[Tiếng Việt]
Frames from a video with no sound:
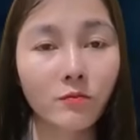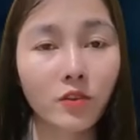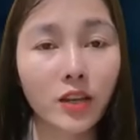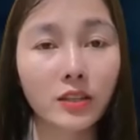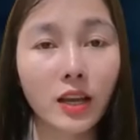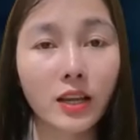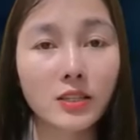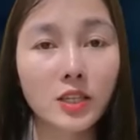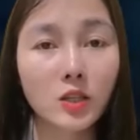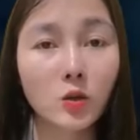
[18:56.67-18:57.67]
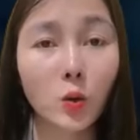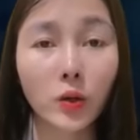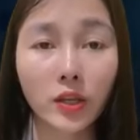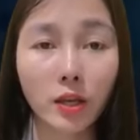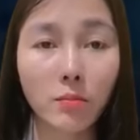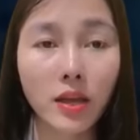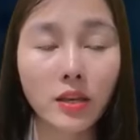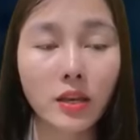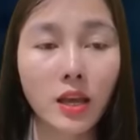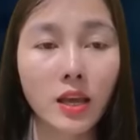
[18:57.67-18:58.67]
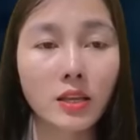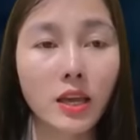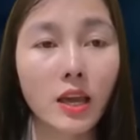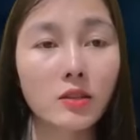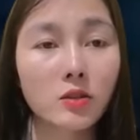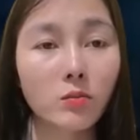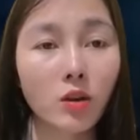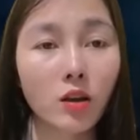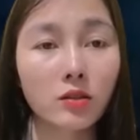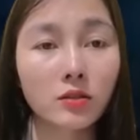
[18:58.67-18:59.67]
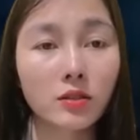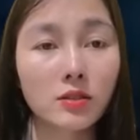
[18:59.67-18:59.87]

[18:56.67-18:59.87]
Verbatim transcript: Thì... Tuấn lại nhìn về hướng nhà vệ sinh